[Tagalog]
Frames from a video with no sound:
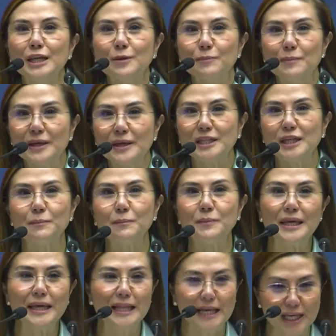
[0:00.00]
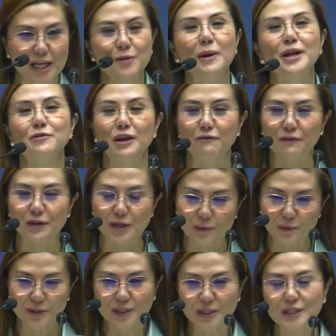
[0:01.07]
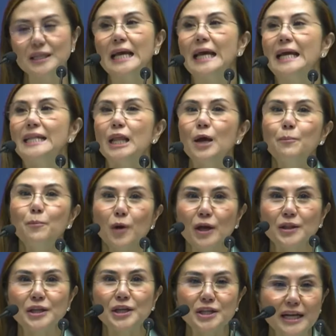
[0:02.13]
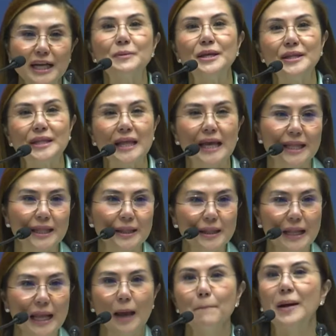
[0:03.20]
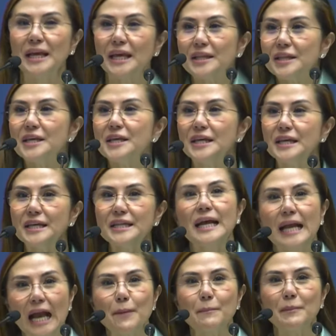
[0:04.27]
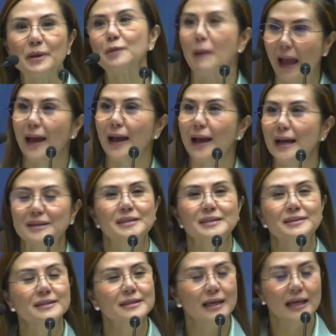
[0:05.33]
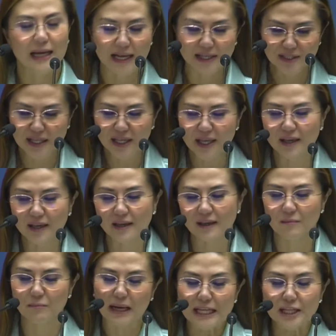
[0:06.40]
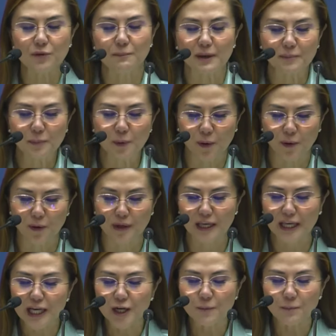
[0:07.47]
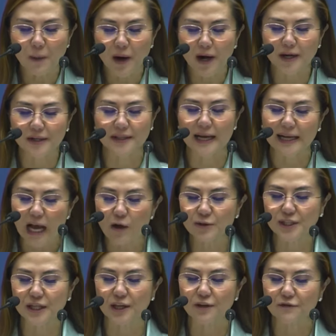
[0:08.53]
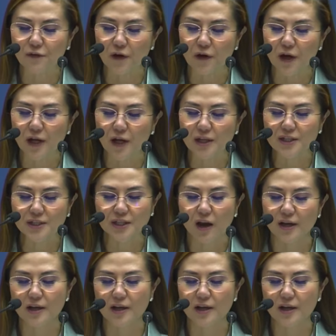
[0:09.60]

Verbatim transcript: sabihin ng earmark revenues na pwede siyang gamitin pag hindi ginagamit pa? Kasi malinaw naman po, earmarked accounts and funds are not,